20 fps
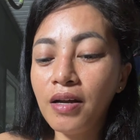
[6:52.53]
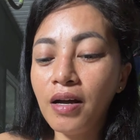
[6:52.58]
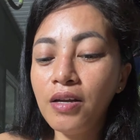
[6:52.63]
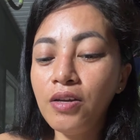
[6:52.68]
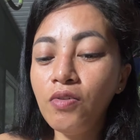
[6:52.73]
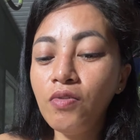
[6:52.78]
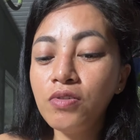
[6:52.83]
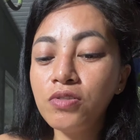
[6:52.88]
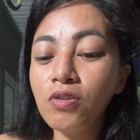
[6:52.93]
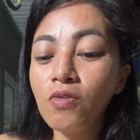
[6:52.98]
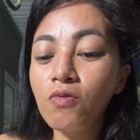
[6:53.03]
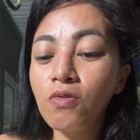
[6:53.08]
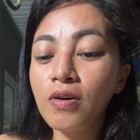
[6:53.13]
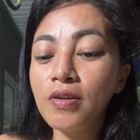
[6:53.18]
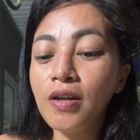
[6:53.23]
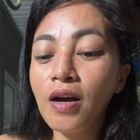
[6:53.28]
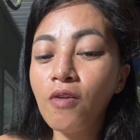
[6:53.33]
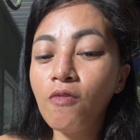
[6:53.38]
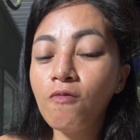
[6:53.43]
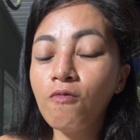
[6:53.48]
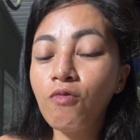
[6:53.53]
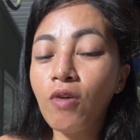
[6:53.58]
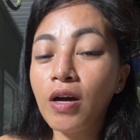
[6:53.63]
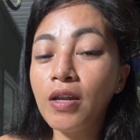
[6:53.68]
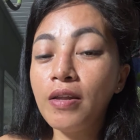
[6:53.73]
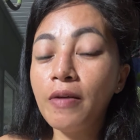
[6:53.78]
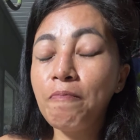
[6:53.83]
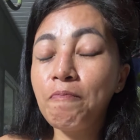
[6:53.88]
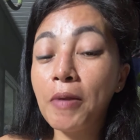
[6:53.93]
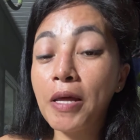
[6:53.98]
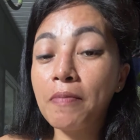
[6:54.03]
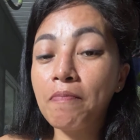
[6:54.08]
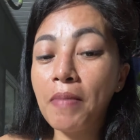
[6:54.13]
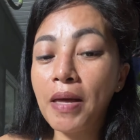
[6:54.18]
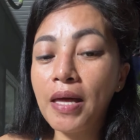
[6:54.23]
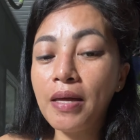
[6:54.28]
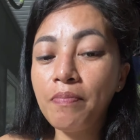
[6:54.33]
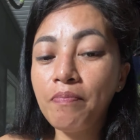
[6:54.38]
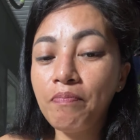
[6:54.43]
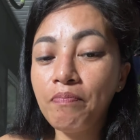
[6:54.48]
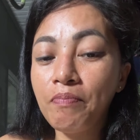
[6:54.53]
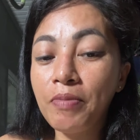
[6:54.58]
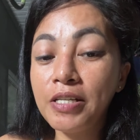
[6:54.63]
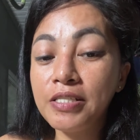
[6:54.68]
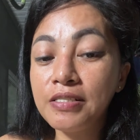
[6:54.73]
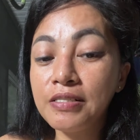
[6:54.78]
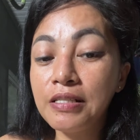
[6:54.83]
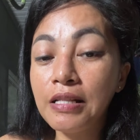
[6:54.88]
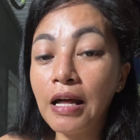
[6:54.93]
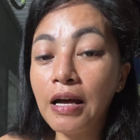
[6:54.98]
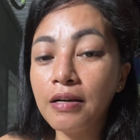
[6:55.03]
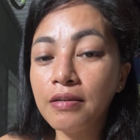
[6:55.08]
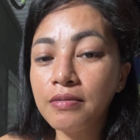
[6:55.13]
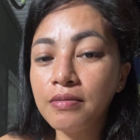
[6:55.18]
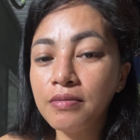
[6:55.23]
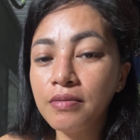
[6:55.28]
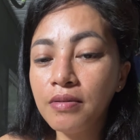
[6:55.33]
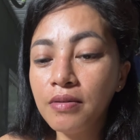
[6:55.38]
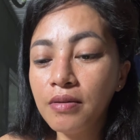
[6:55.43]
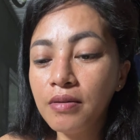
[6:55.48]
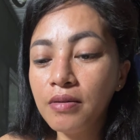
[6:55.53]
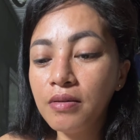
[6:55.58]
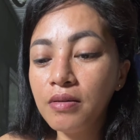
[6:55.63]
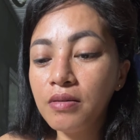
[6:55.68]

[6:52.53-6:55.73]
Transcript: Ay, ayawin tong ka na kung kani prek, be. Please lang.